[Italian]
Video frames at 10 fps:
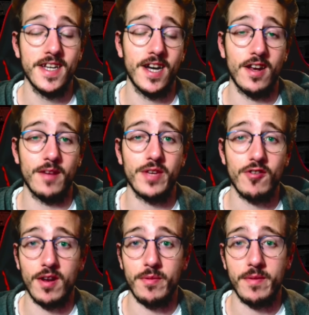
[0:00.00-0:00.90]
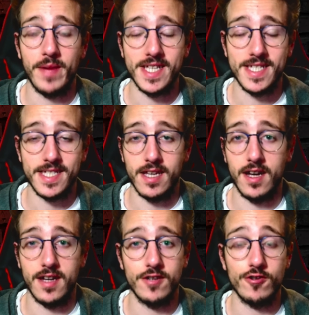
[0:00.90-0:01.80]
Allora, piccola
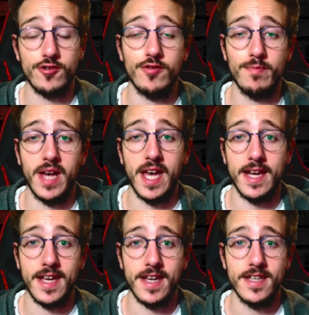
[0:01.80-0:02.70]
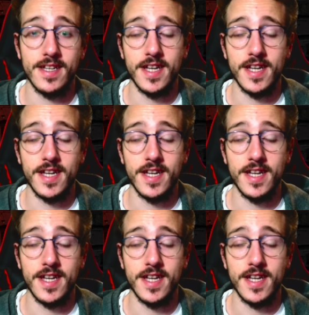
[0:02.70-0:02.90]
premessa, non sto bene,